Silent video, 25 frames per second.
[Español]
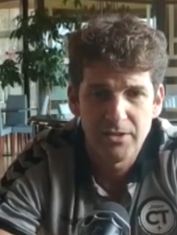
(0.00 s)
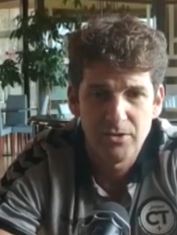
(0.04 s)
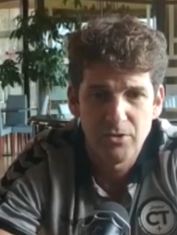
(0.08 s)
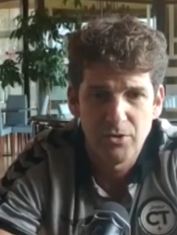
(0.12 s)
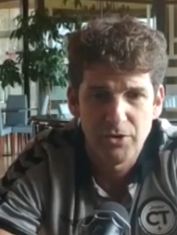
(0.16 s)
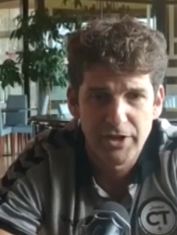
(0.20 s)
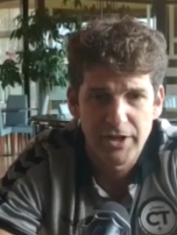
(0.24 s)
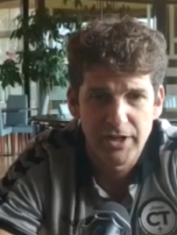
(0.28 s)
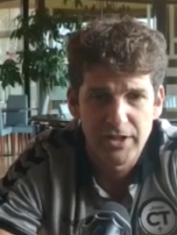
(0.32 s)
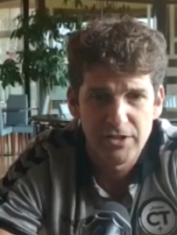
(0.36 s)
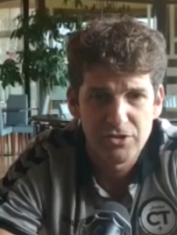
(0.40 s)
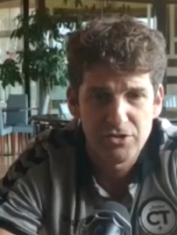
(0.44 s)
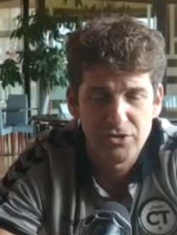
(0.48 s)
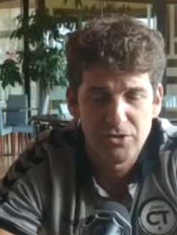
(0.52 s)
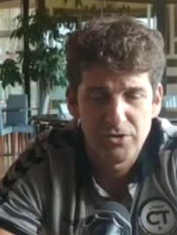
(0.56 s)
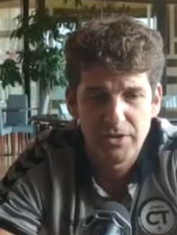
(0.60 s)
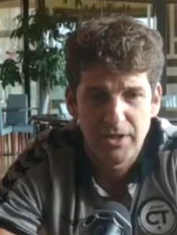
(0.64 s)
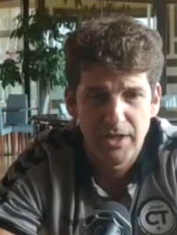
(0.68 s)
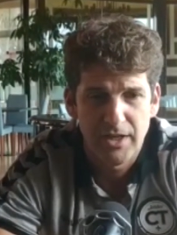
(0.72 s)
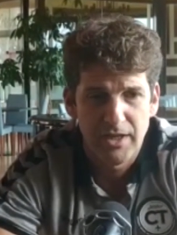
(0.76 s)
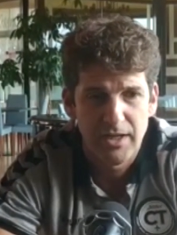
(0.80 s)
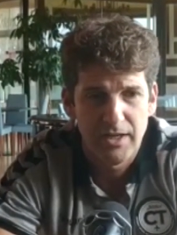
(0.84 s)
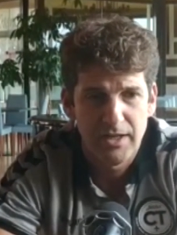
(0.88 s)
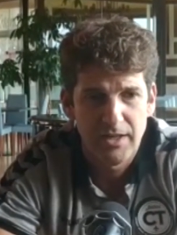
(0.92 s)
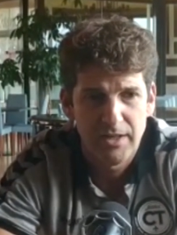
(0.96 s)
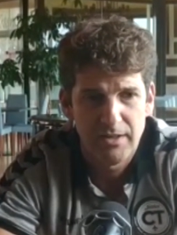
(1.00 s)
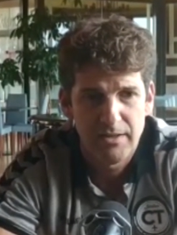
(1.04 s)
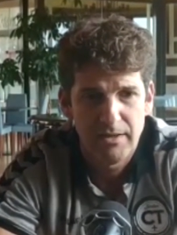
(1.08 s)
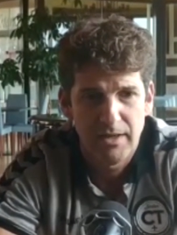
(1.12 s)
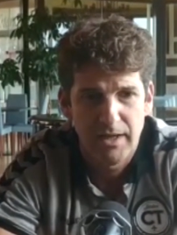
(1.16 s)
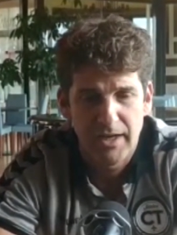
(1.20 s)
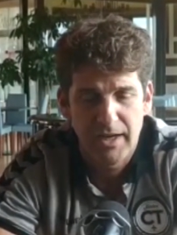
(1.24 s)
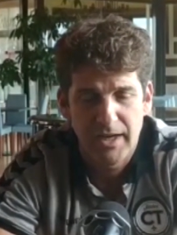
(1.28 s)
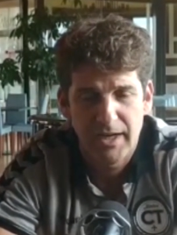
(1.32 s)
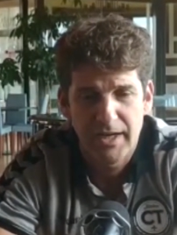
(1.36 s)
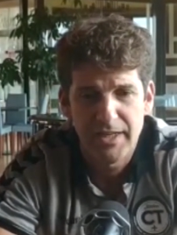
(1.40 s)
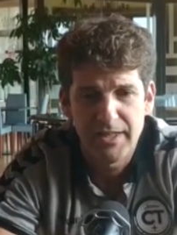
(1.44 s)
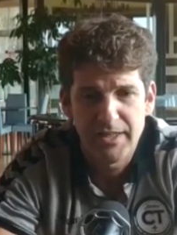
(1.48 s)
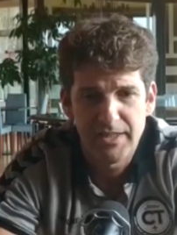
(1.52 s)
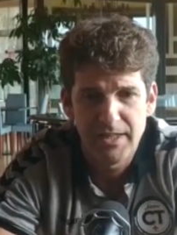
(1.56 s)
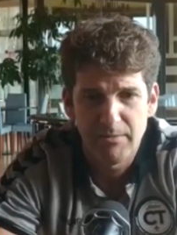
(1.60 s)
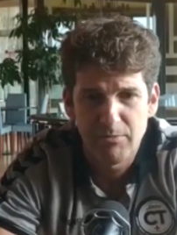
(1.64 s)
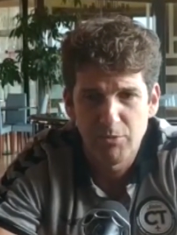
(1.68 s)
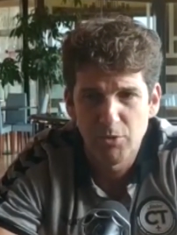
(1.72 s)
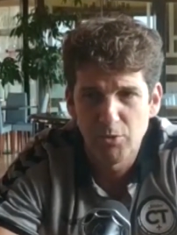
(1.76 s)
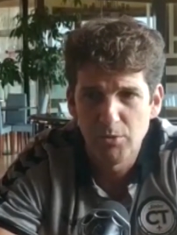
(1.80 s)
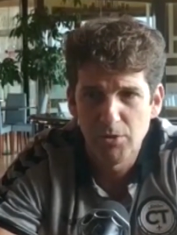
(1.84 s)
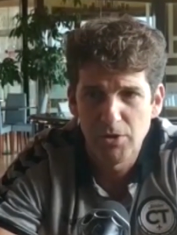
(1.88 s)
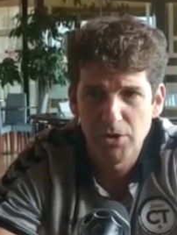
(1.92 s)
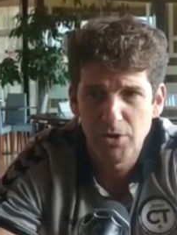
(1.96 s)
con relación a, gente, a
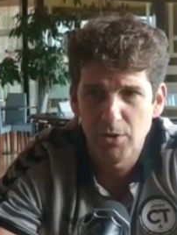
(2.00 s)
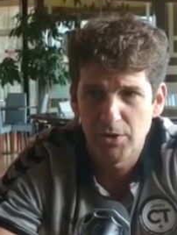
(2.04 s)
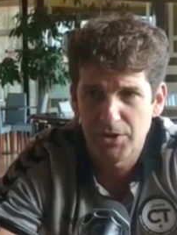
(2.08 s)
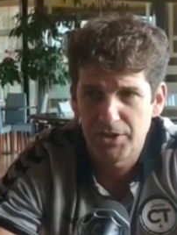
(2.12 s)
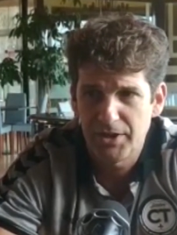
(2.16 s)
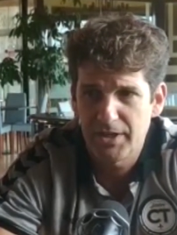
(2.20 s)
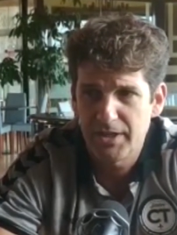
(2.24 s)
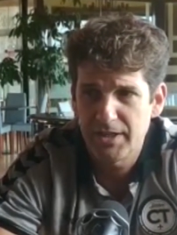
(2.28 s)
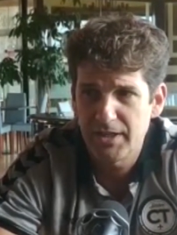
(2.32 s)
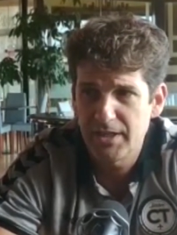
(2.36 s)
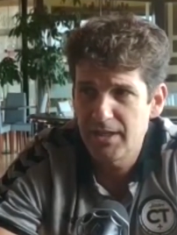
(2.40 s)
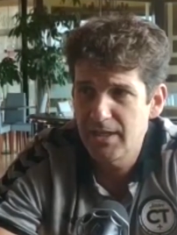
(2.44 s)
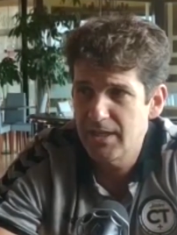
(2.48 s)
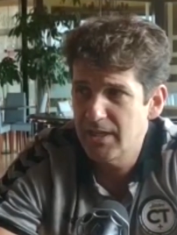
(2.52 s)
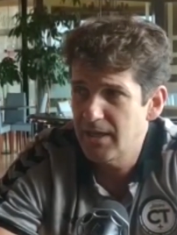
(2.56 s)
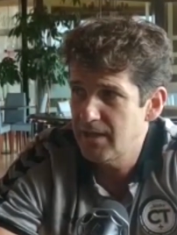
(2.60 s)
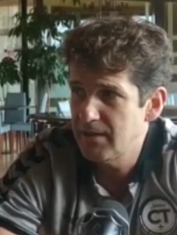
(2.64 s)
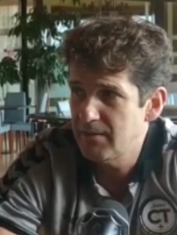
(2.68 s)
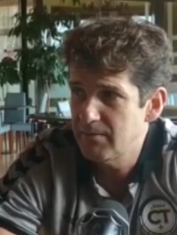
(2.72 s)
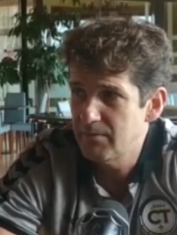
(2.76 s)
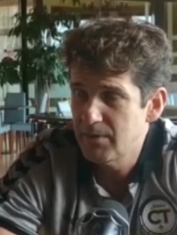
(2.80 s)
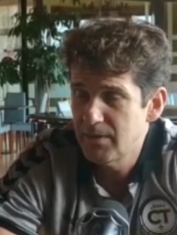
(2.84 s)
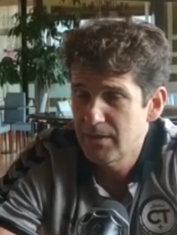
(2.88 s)
público, a taquilla,